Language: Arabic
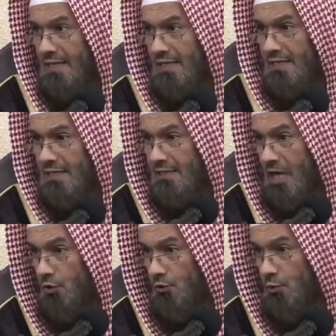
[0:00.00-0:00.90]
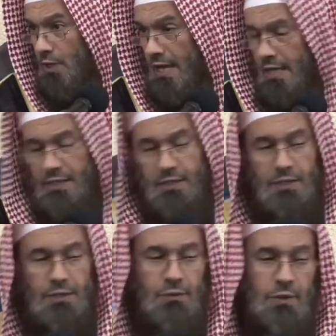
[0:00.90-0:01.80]
قيد انمله
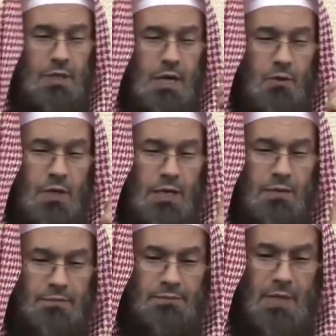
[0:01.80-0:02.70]
والله اعلم